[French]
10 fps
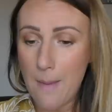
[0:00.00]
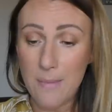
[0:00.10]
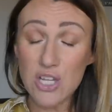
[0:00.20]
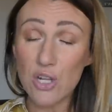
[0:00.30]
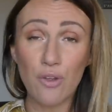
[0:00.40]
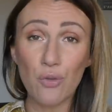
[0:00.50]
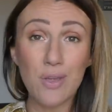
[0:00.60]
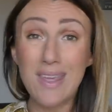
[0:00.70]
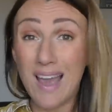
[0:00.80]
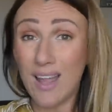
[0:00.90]
mais j'ai le ventre
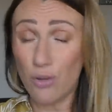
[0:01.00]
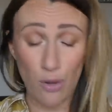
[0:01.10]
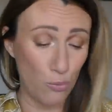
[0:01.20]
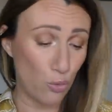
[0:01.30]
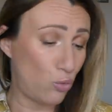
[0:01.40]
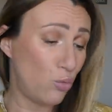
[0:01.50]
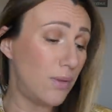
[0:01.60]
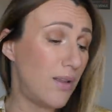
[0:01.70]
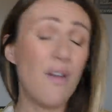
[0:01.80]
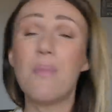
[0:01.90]
qui gratte comme
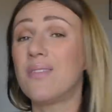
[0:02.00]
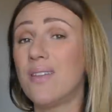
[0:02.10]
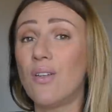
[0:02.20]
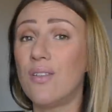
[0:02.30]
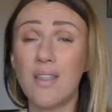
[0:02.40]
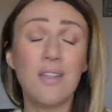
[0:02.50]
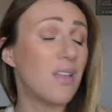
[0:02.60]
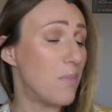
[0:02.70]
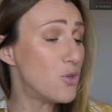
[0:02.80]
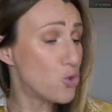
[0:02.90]
toutes les femmes enceintes dans le dernier
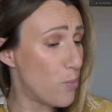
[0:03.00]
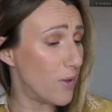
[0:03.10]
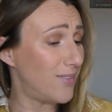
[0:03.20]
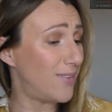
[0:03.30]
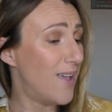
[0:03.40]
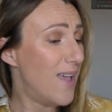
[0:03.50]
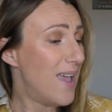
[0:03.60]
trimestre, je pense.